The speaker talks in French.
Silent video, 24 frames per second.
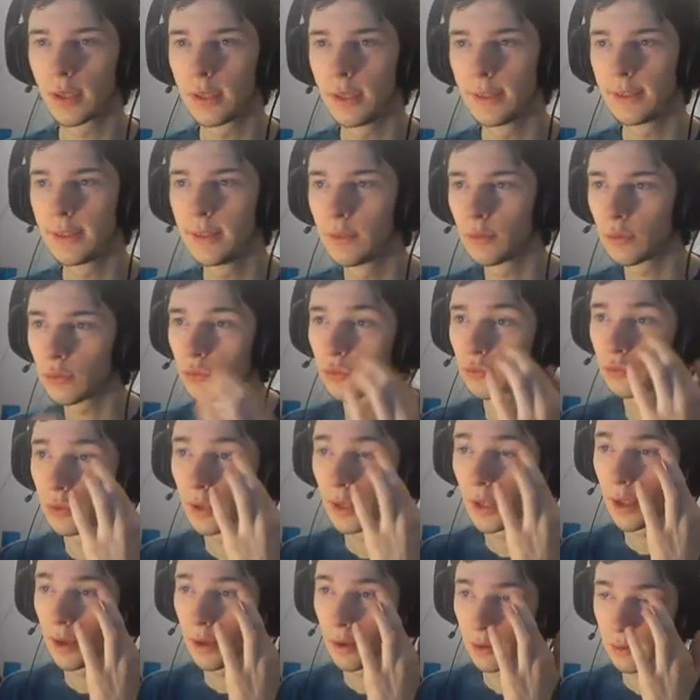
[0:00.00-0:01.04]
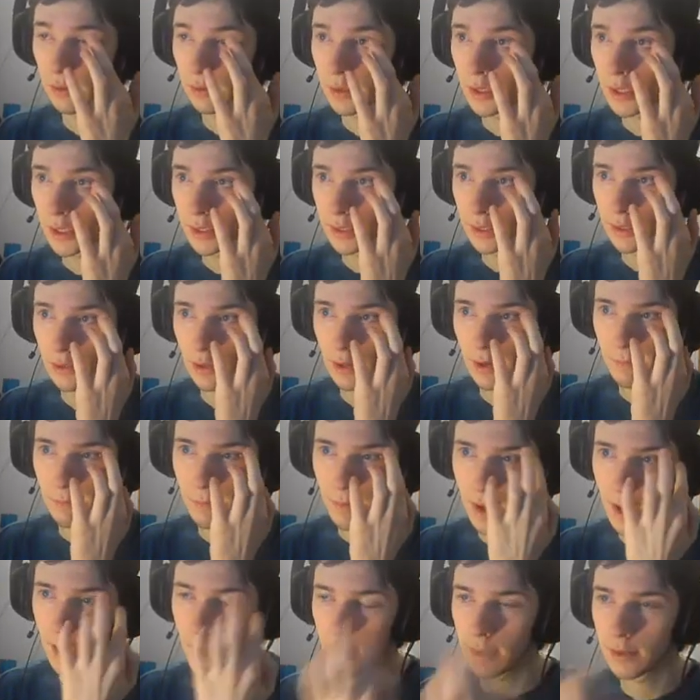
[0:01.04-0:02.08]
que les saisons, je voulais euh, nager dans la
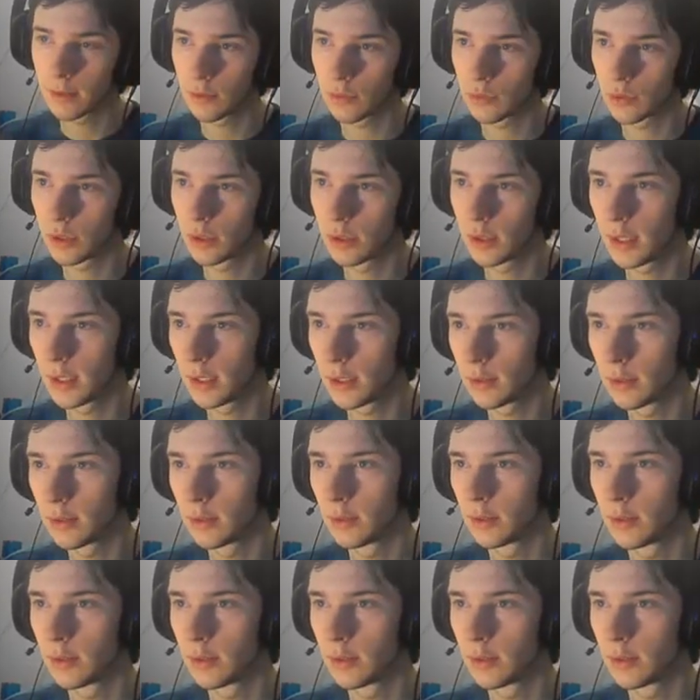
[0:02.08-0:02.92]
mer, c'est trop génial.